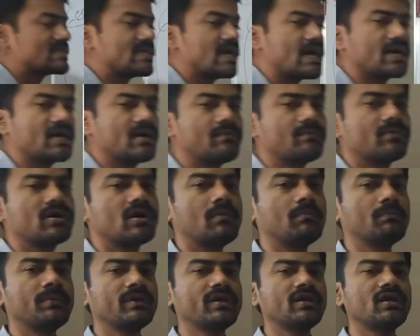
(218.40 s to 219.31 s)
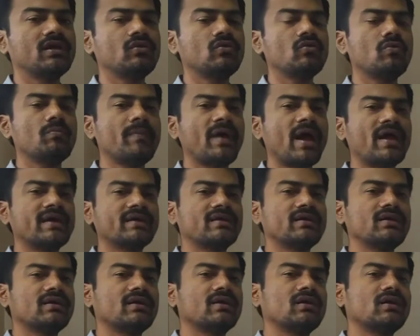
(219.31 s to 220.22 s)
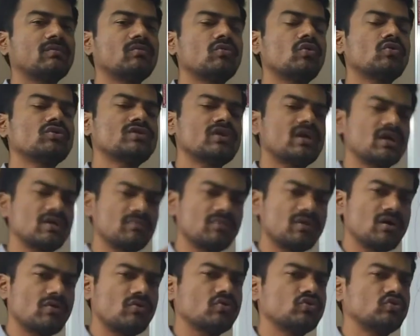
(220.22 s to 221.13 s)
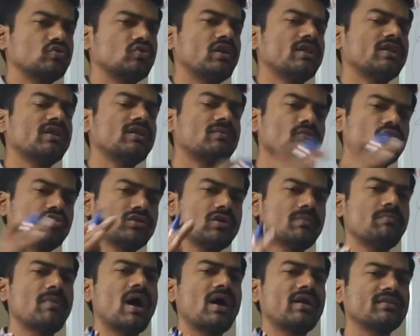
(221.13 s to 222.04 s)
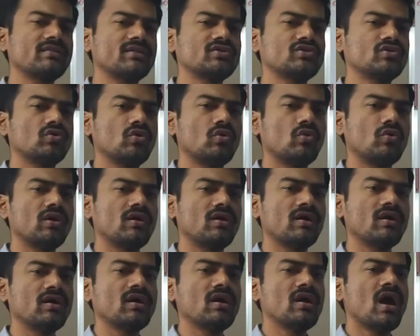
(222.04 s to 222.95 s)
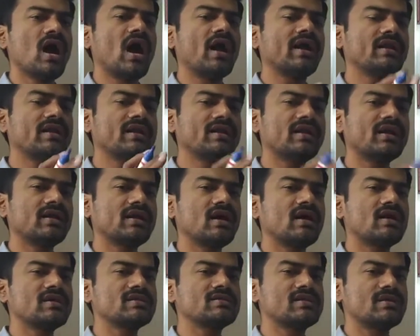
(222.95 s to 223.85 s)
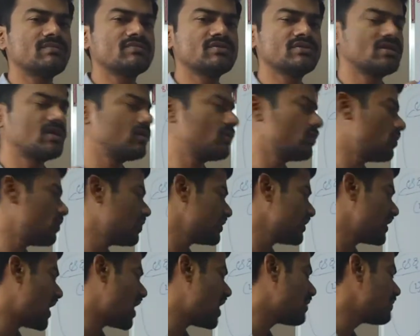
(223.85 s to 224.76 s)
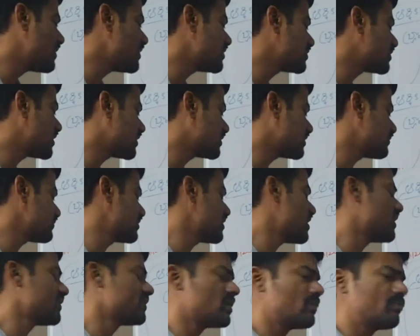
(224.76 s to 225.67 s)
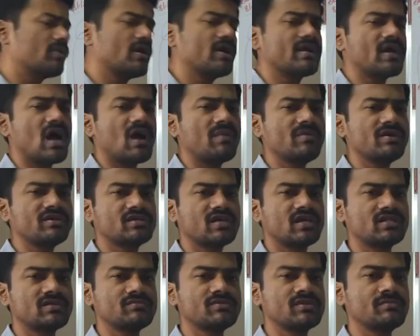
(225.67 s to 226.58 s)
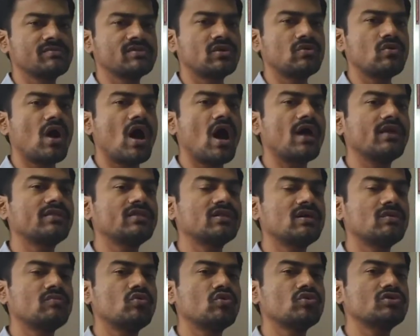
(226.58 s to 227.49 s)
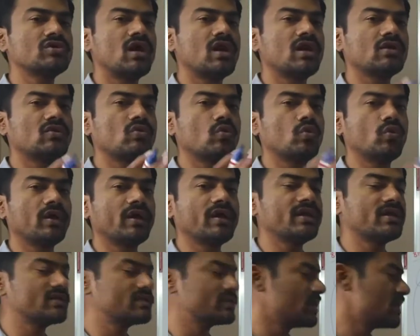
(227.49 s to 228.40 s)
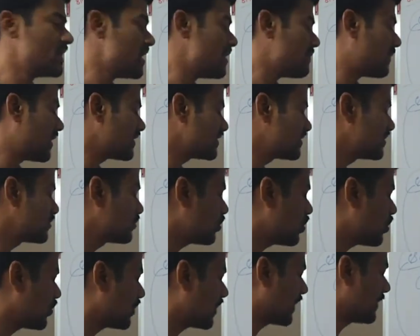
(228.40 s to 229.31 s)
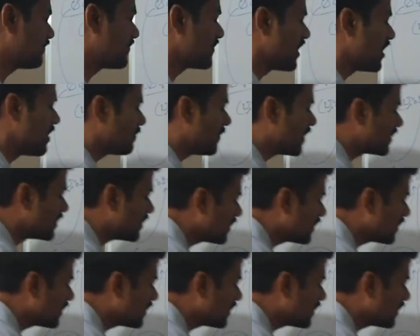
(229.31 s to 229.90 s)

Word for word: సగం కంపెనీలు బ్యాంకింగ్ రంగంలో సగం కావచ్చు లేదంటే మొత్తం భారతదేశంలో ఉన్న అన్ని రకాల సంస్థల్లో యాభై శాతం దాదాపుగా యాభై శాతం సంస్థలు ఆర్థిక మోసాలకు గురైన పరిస్థితుల్లో ఉన్నాయి మరి